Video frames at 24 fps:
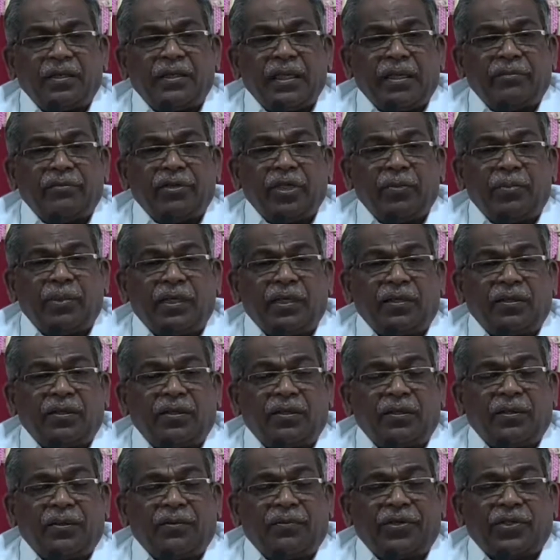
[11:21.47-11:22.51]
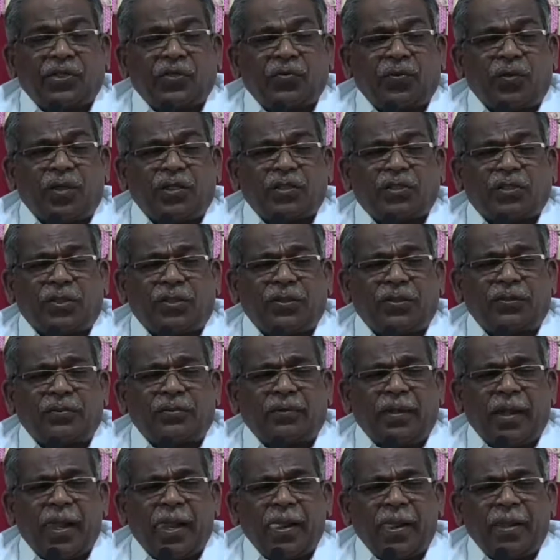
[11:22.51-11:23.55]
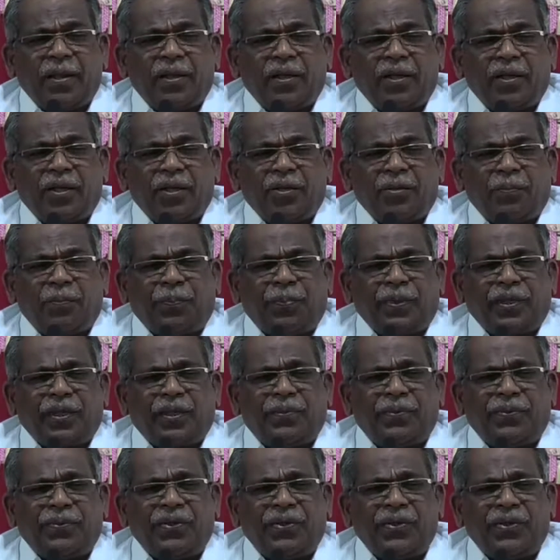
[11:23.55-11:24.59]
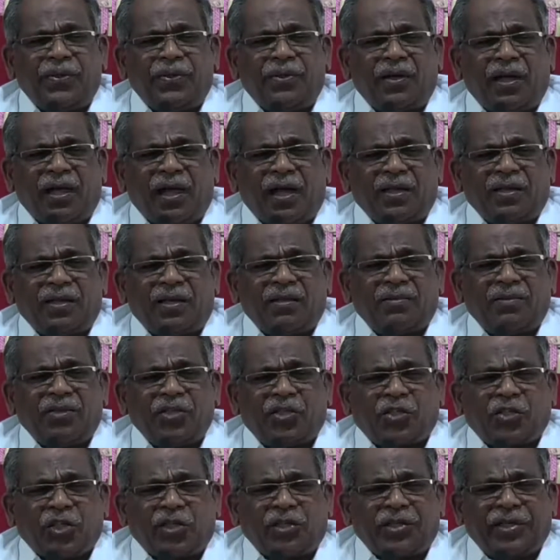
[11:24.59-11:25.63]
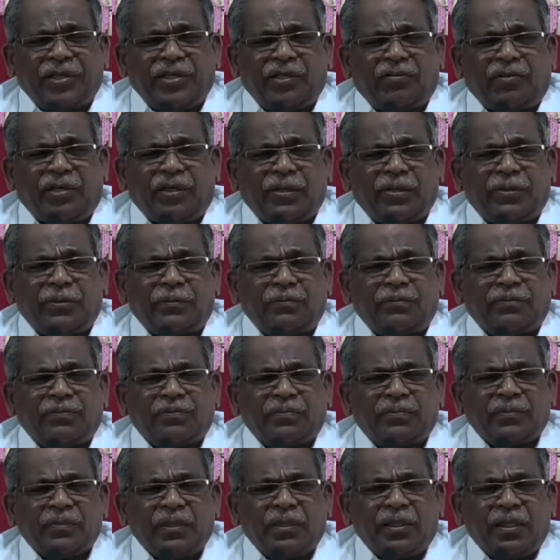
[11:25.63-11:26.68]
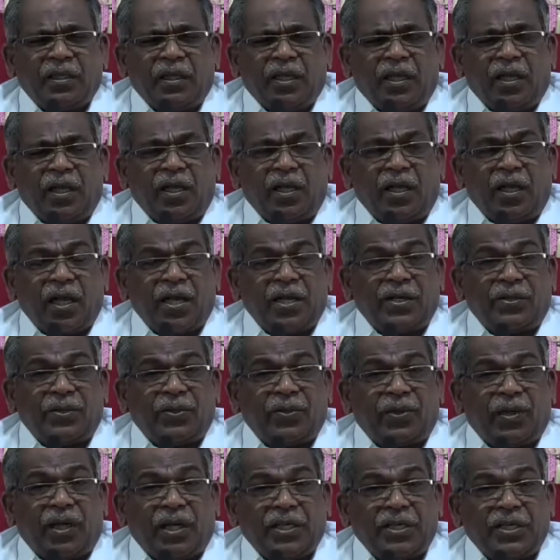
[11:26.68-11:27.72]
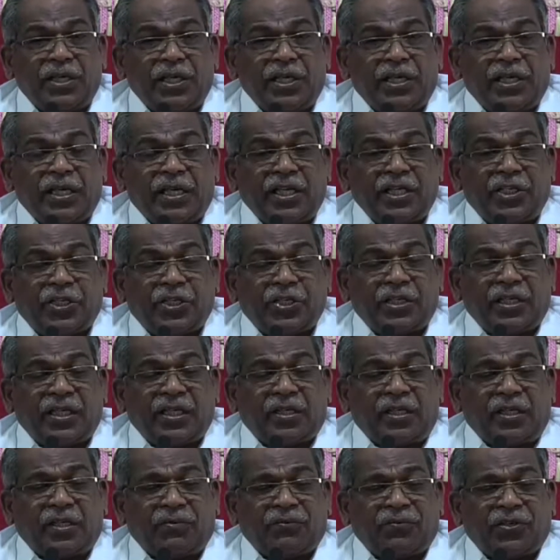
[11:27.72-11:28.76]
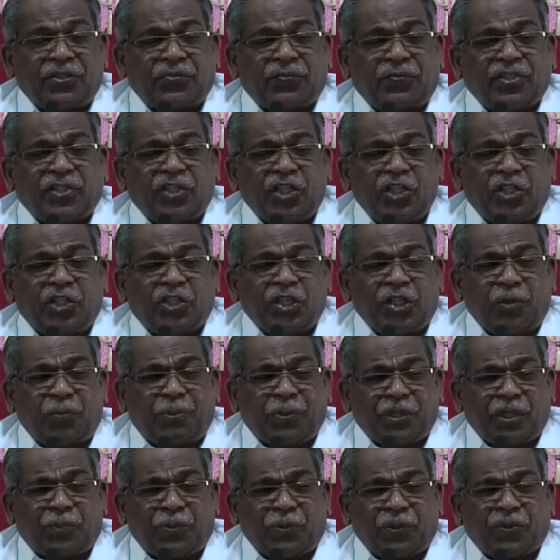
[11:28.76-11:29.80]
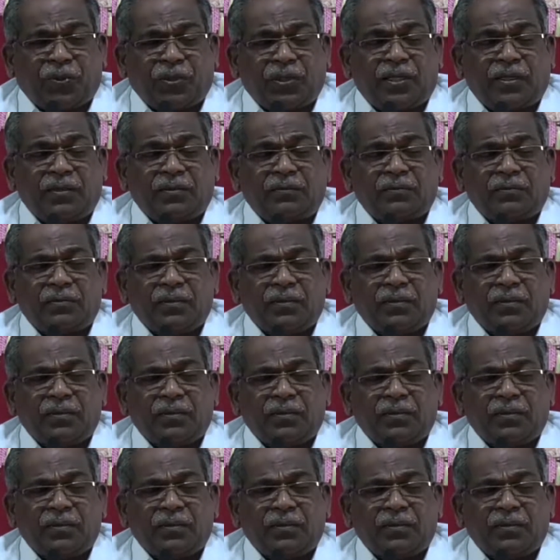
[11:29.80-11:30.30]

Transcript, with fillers: దేవుని బిడలు విశ్వాసులు ప్రభువును ఆరాధించలేని వారు ఆయనను అంగీకరించిన విశ్వసించిన పిదప కూడా